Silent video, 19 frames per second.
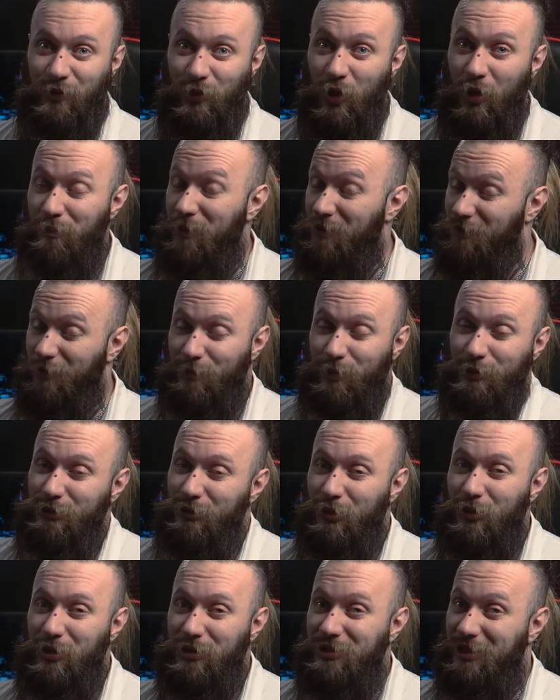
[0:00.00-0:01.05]
Но первое
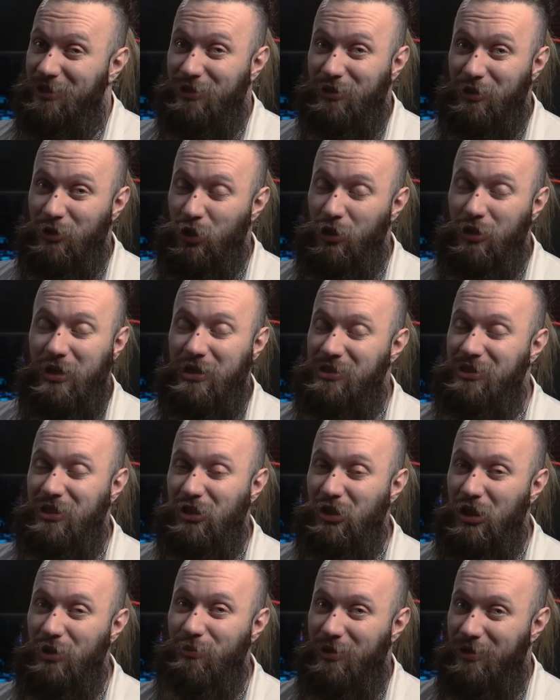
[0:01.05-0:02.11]
полугодие это очень рас
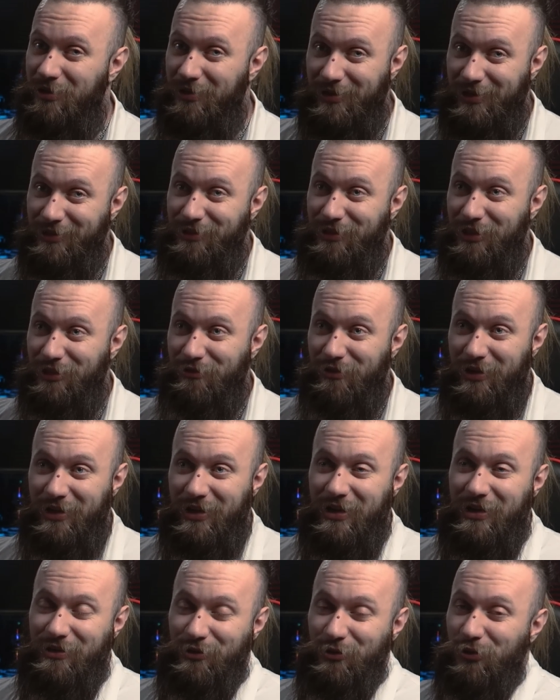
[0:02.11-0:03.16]
растяжимо от
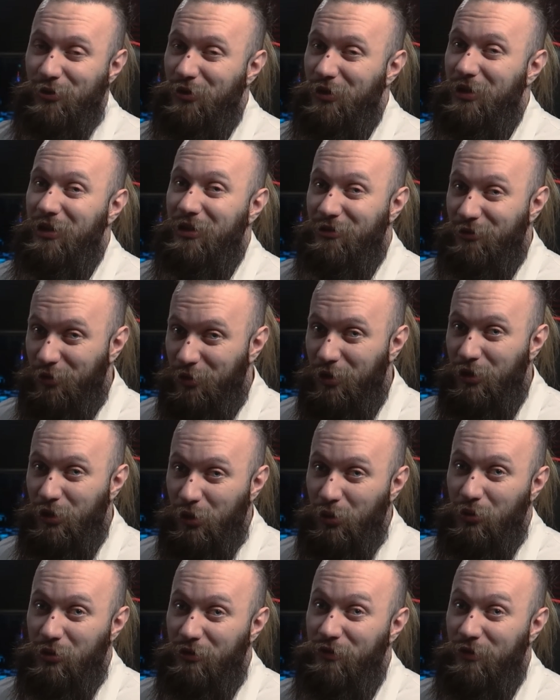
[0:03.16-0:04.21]
января до
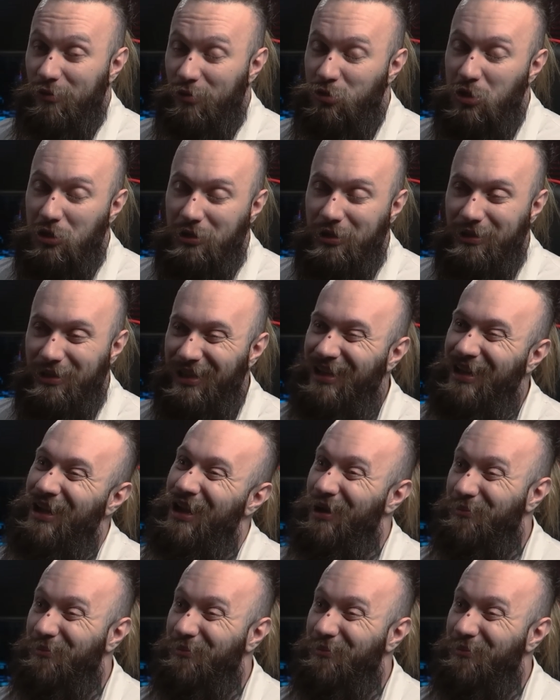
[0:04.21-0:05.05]
июня включительно.